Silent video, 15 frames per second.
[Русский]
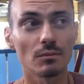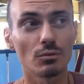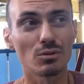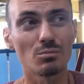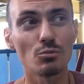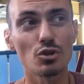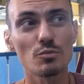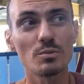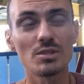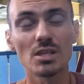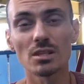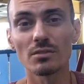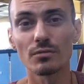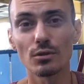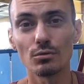Вот. Может быть,
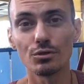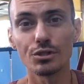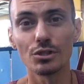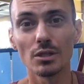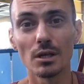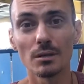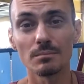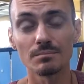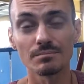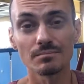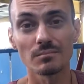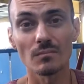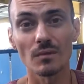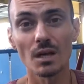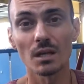это включило
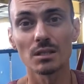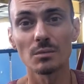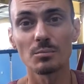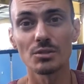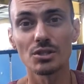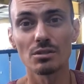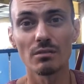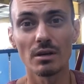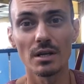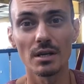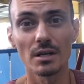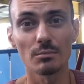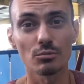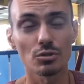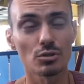как-то
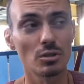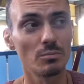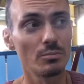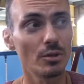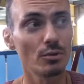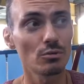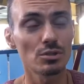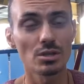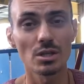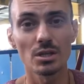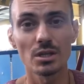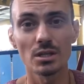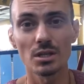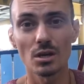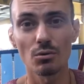пищеварение, потому что имбирь
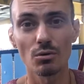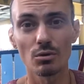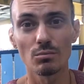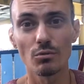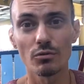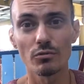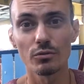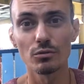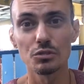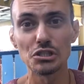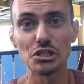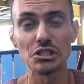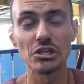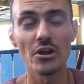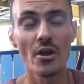остренький такой мог
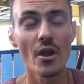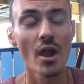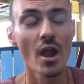включить,